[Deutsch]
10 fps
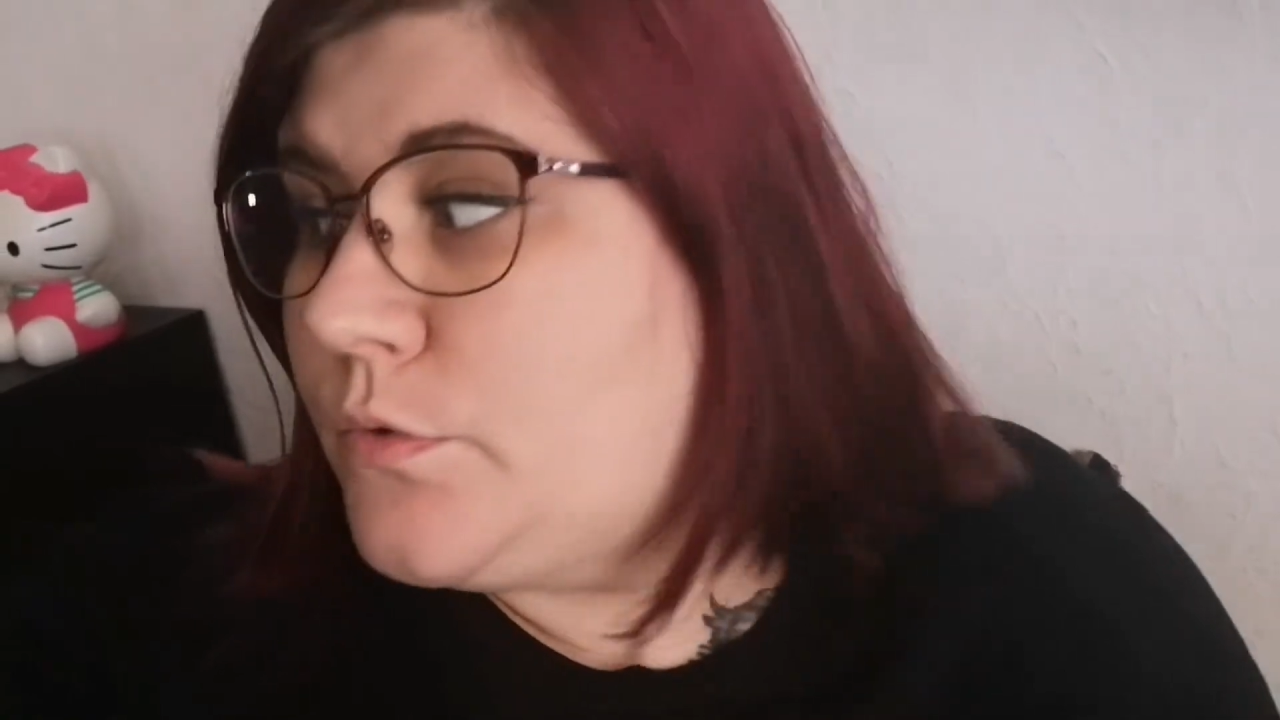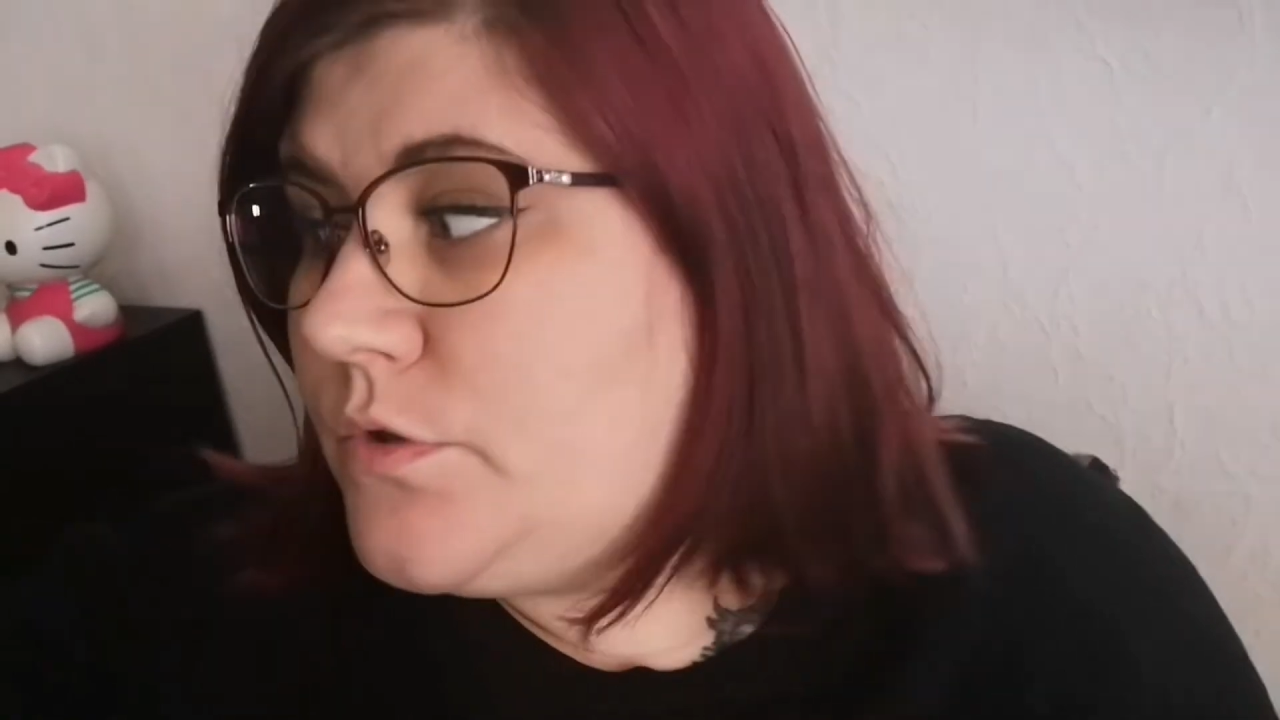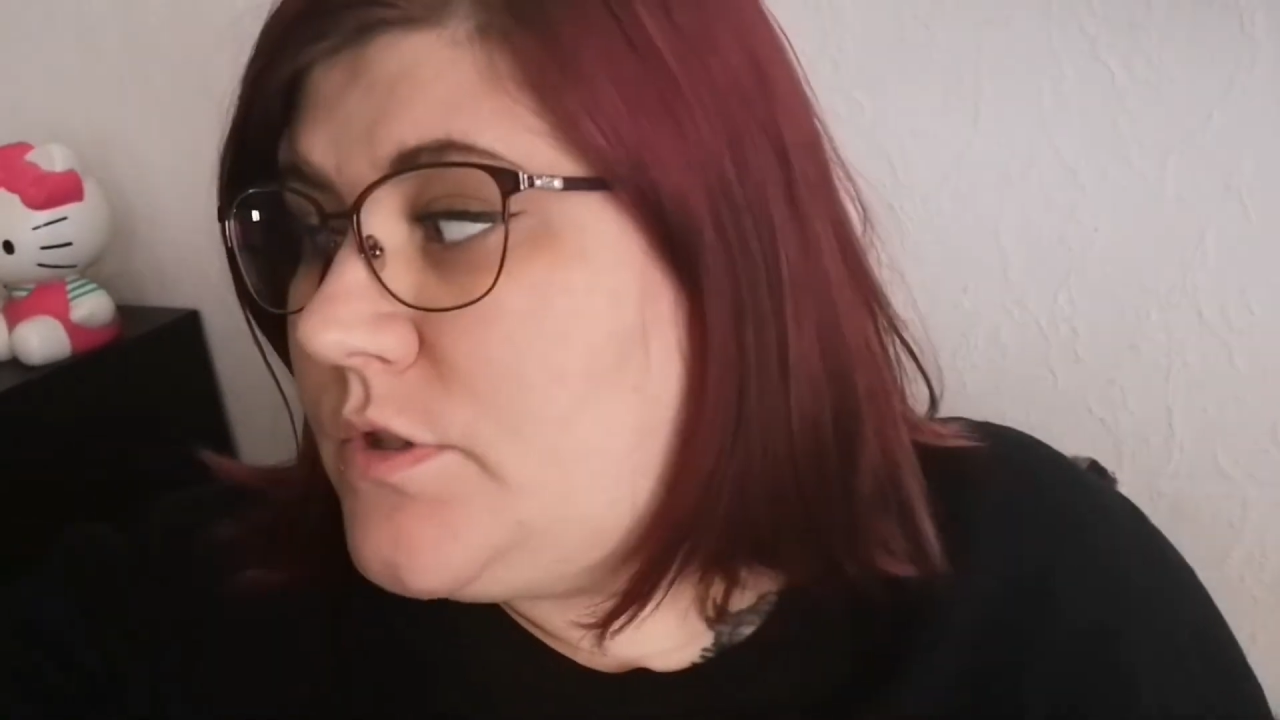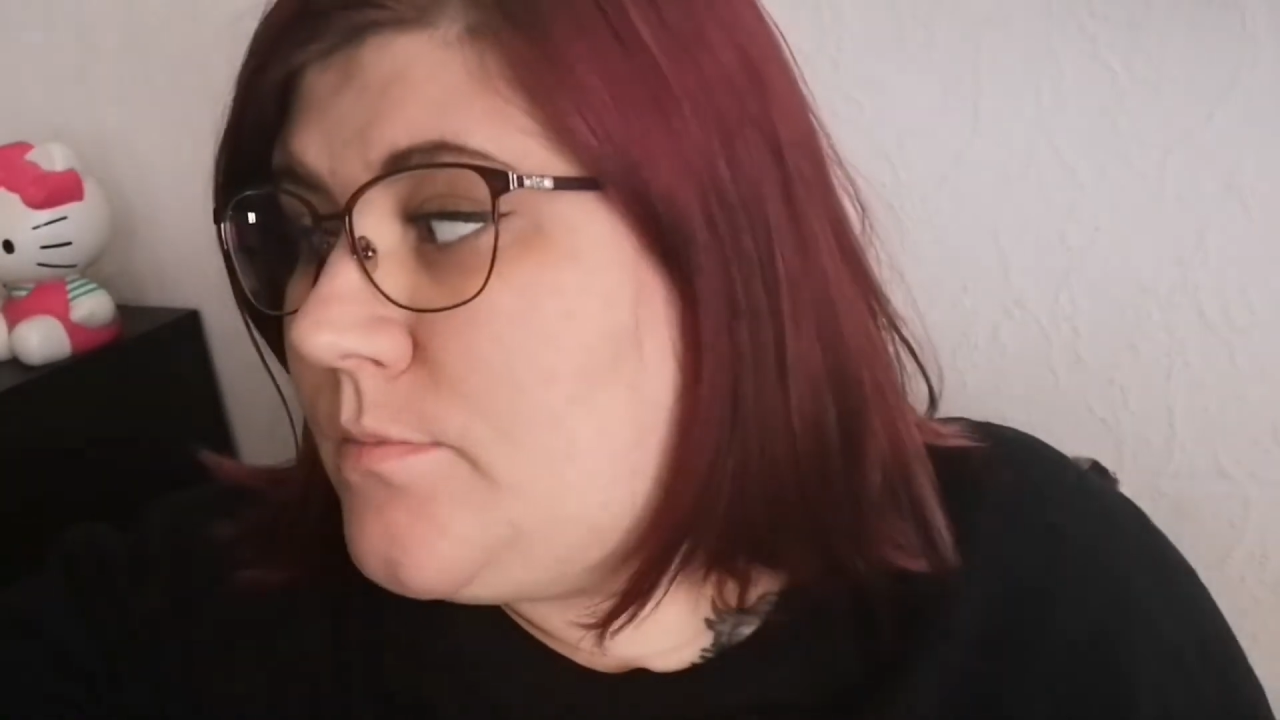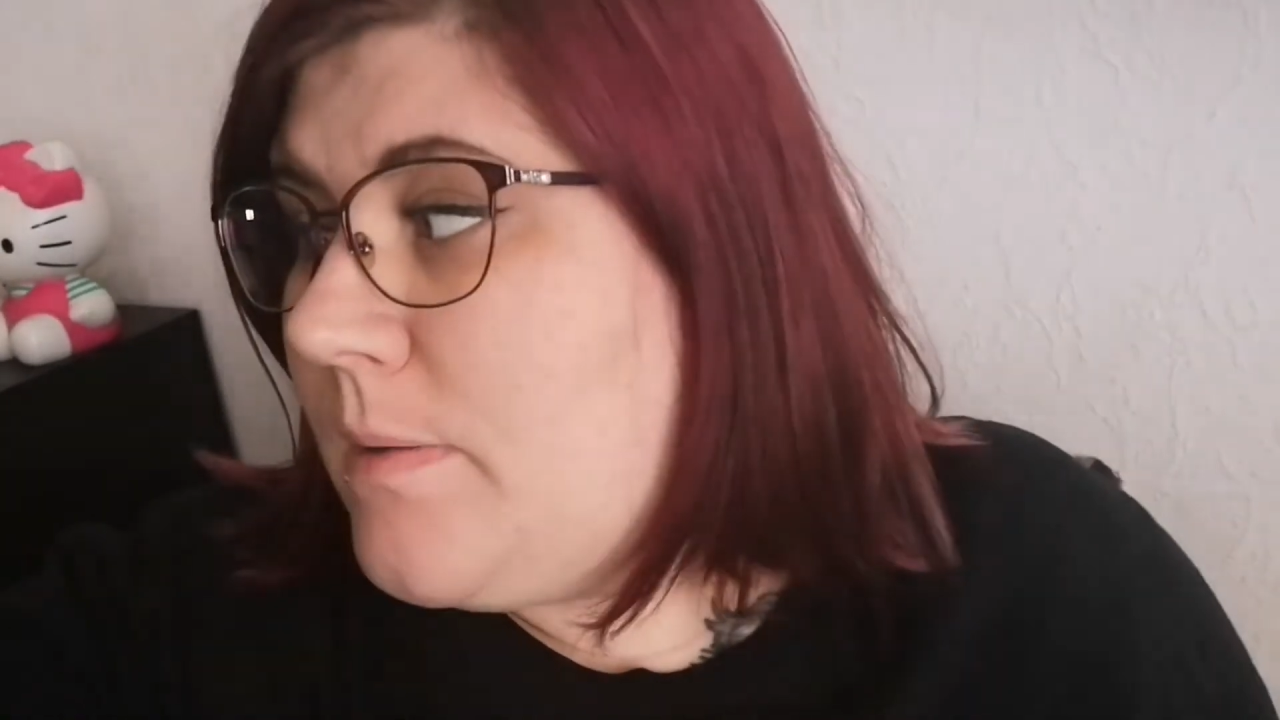
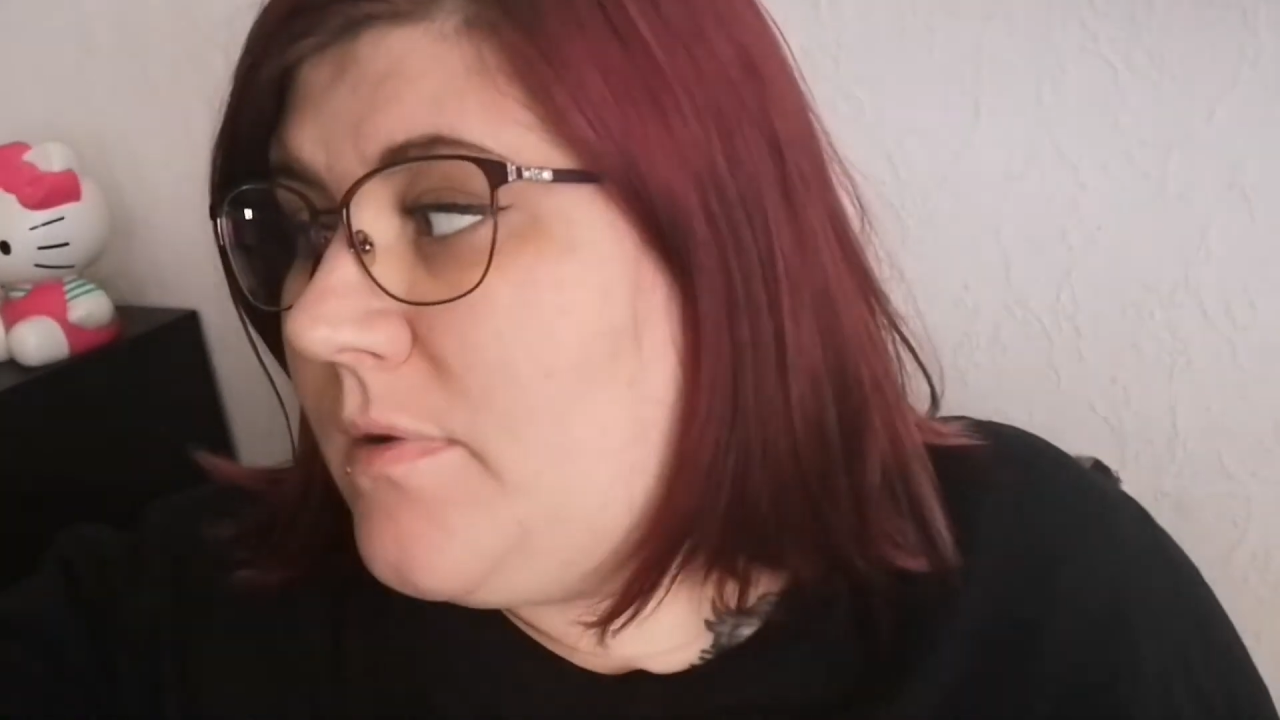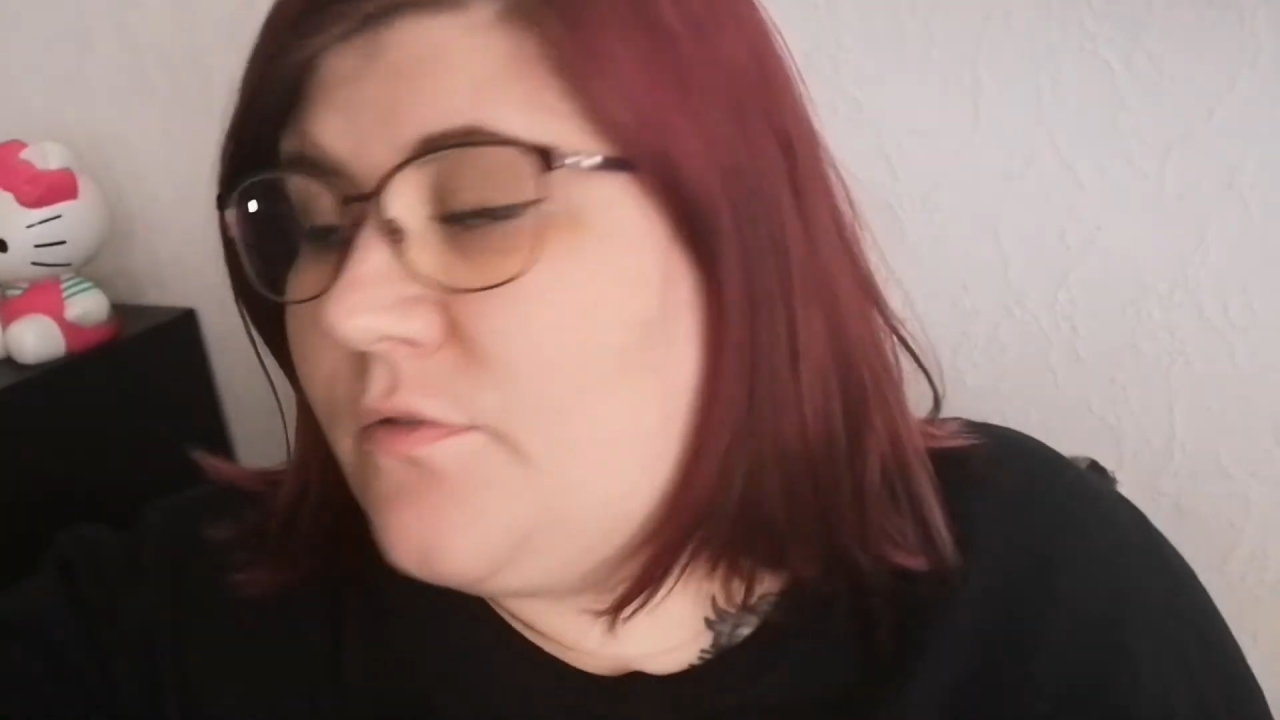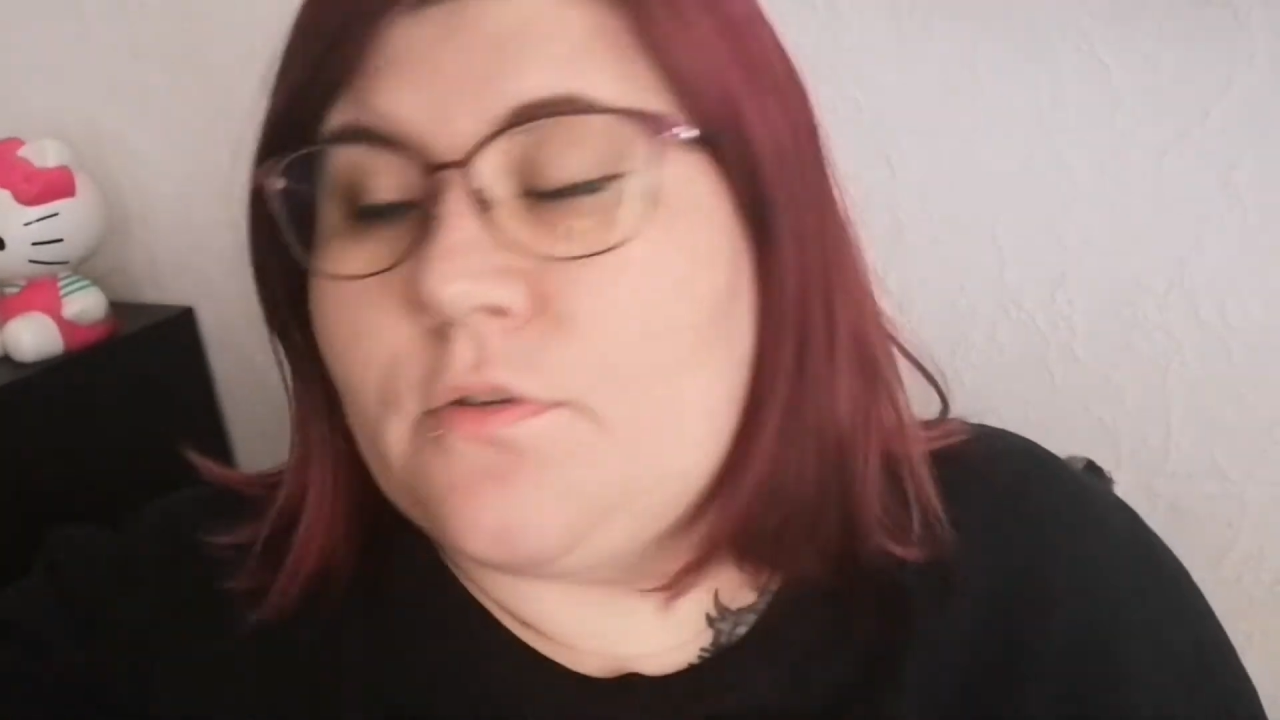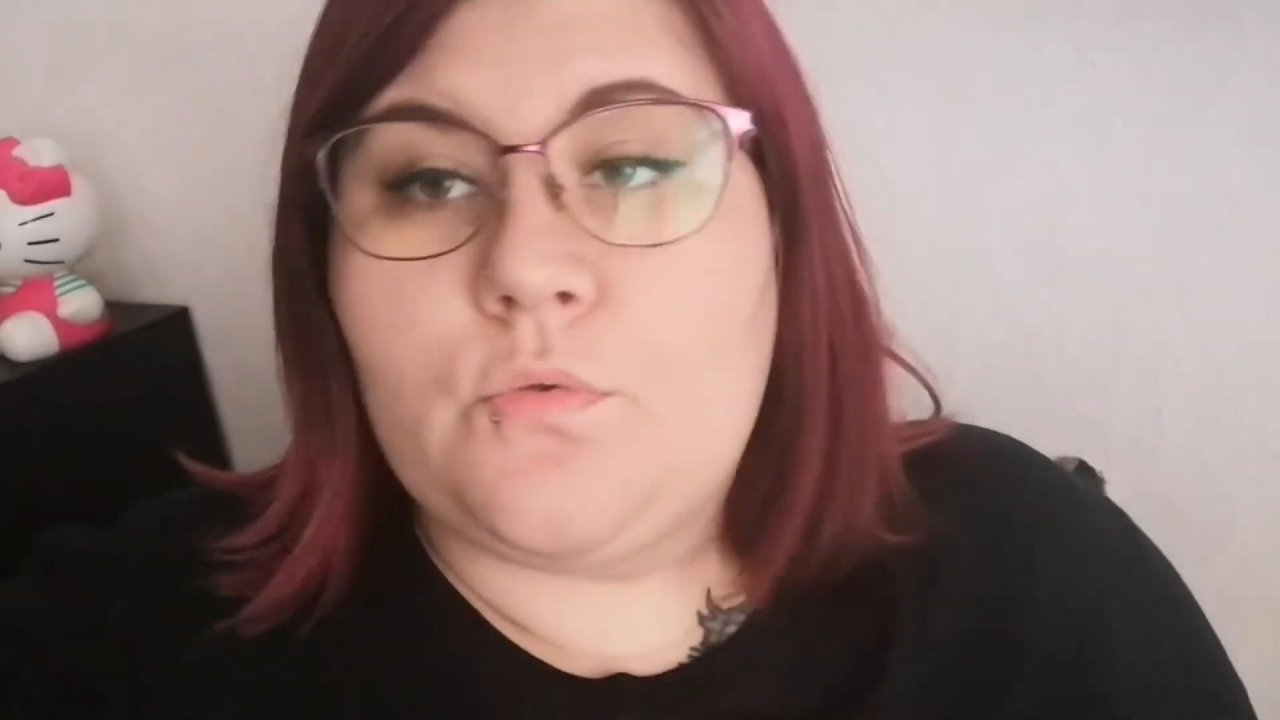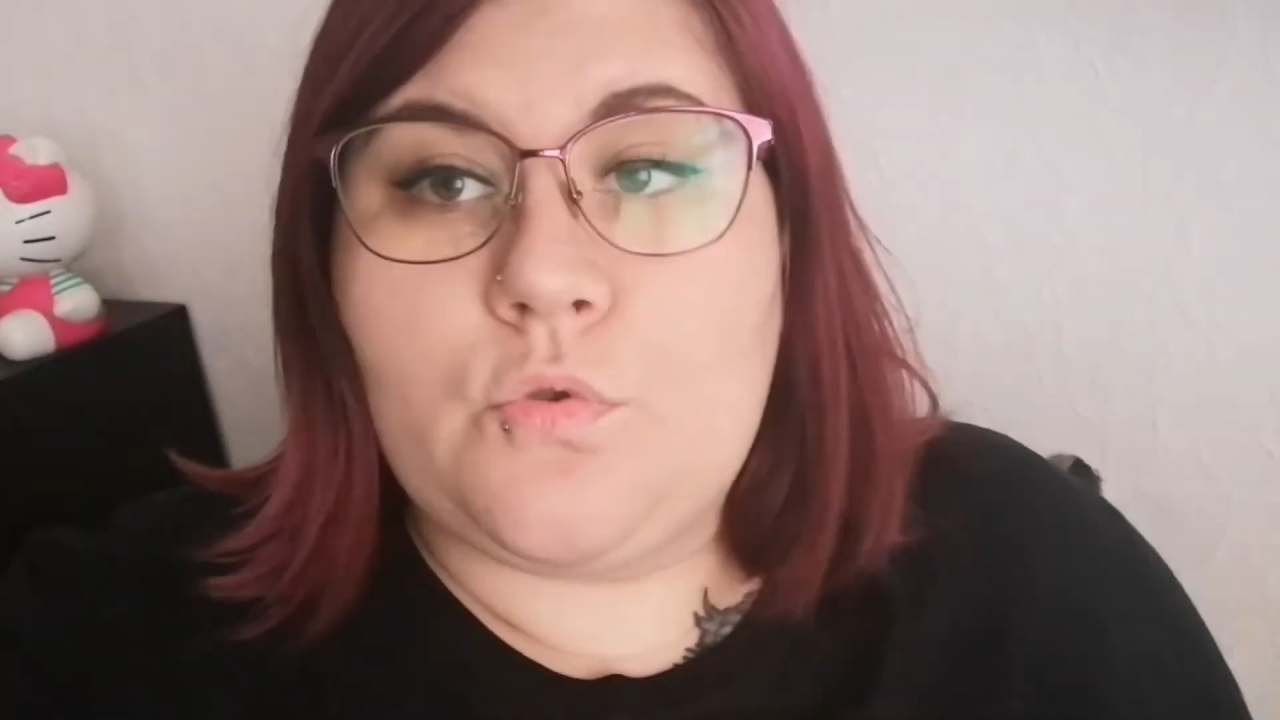die Mama von